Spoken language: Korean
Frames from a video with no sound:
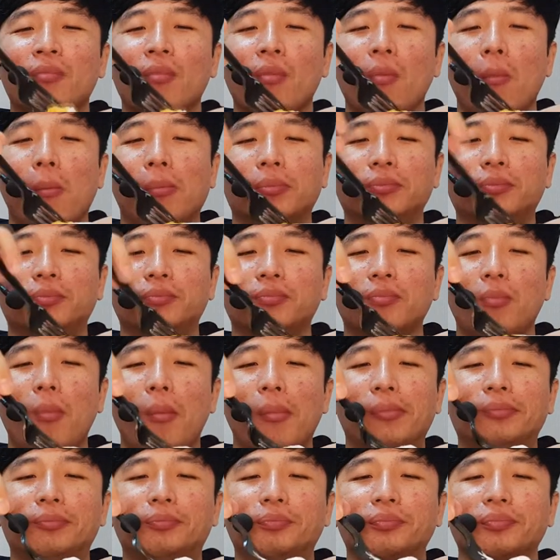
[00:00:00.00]
저 친구들한테
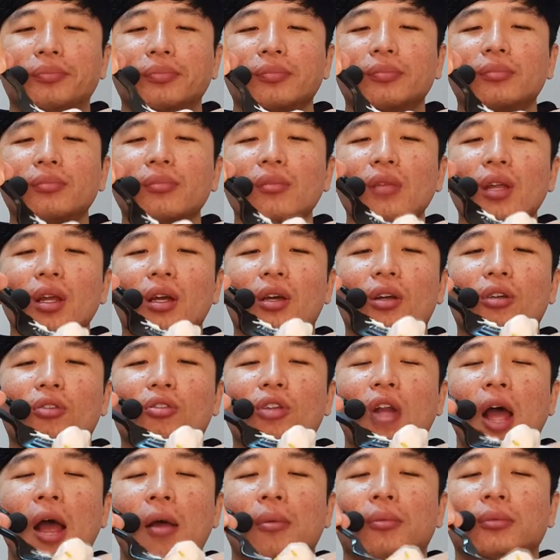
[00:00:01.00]
들었어요.
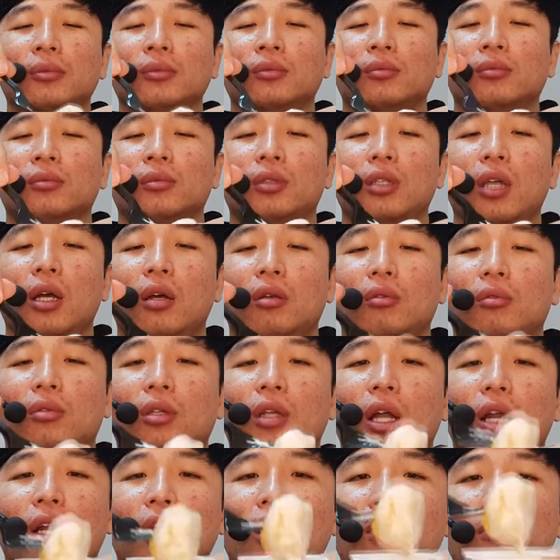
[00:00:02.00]
그렇구나. 자,
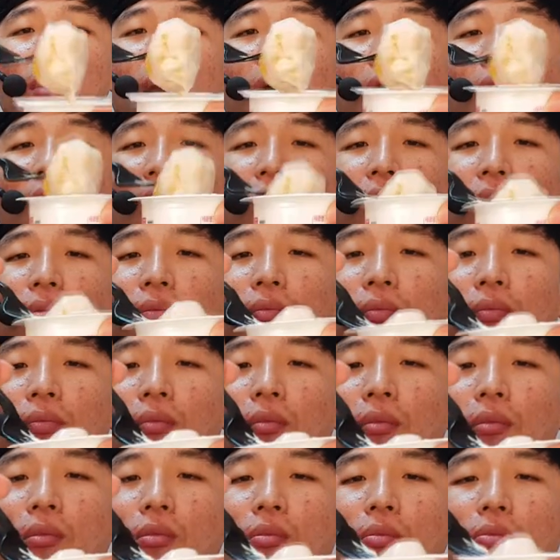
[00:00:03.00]
딸기 맛.
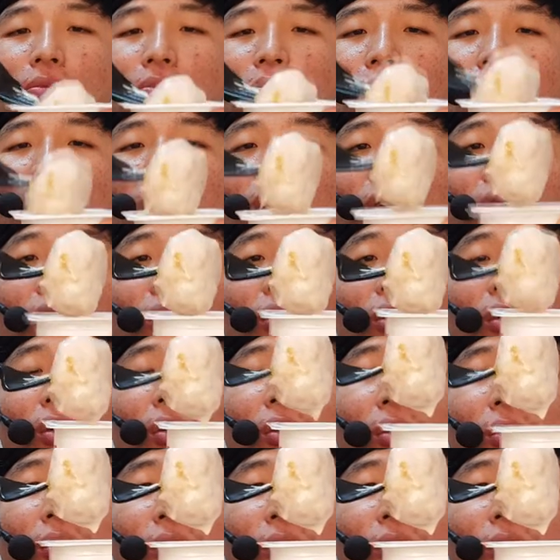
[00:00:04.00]
이것도